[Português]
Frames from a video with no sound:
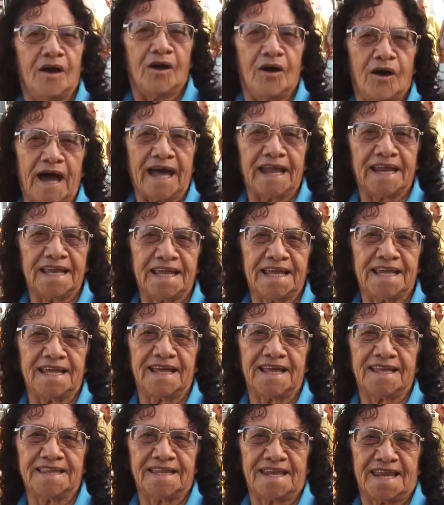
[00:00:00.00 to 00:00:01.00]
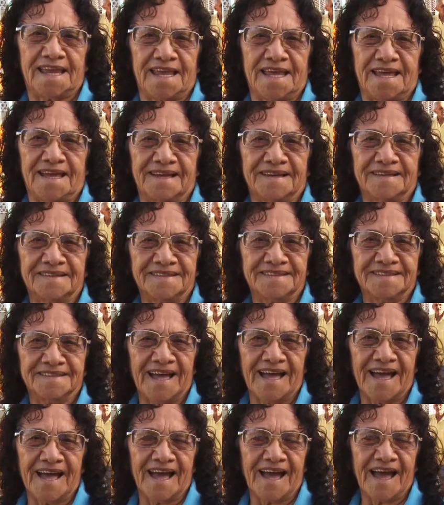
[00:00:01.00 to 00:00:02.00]
Ari e Andréa.
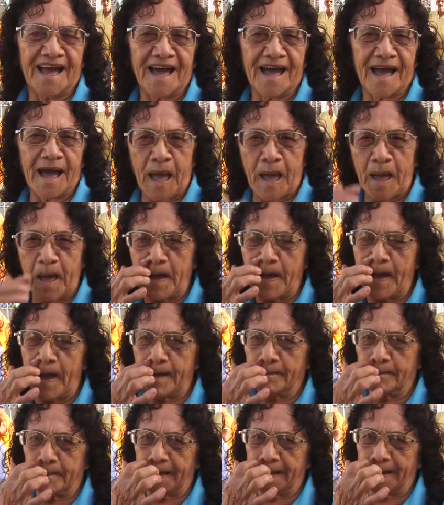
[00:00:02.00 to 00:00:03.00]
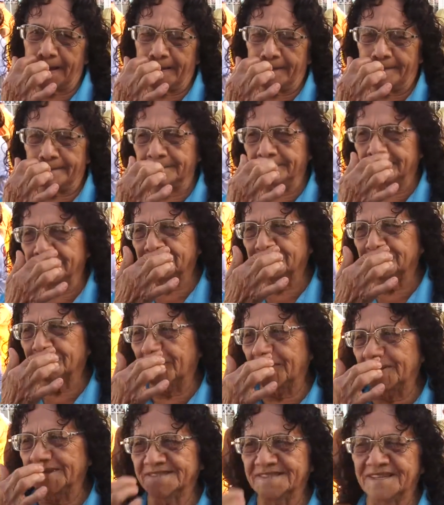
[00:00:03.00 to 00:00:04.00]
A, mãe, mãe.
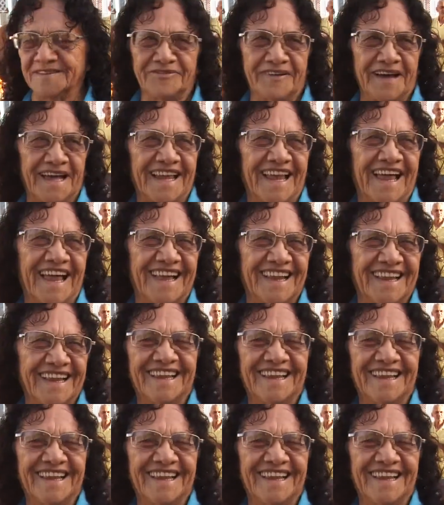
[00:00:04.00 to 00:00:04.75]
Posso nem falar.